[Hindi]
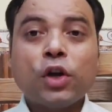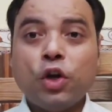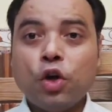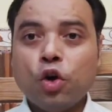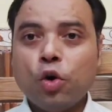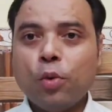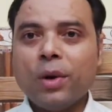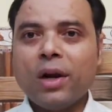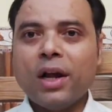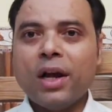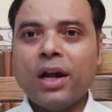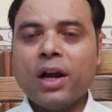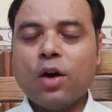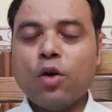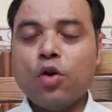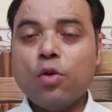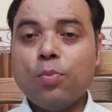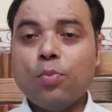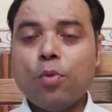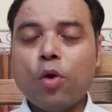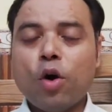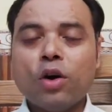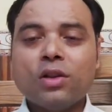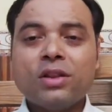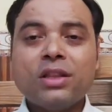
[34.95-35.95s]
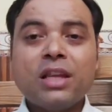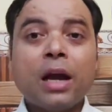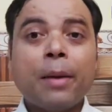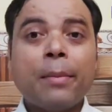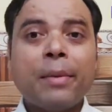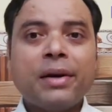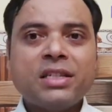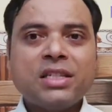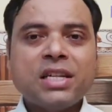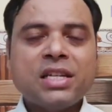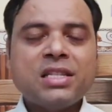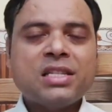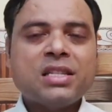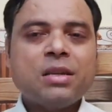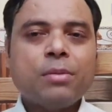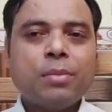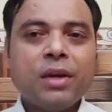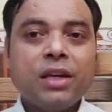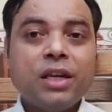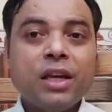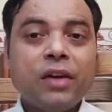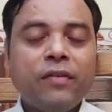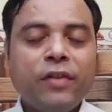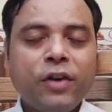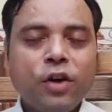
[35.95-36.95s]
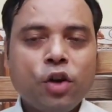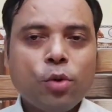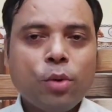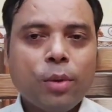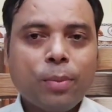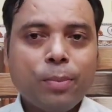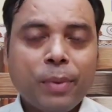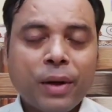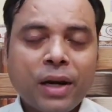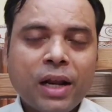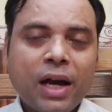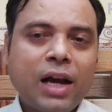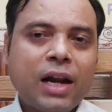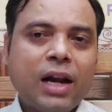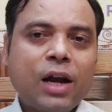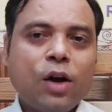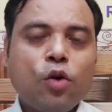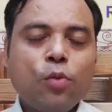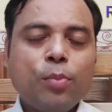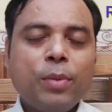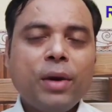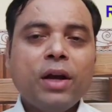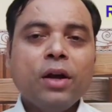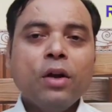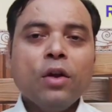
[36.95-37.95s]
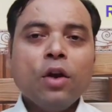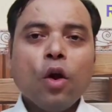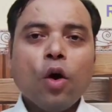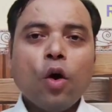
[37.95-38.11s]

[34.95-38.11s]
क्यों बना रहा हूँ बहुत ही इमरजेंसी में ये वीडियो बना रहा हूँ मैं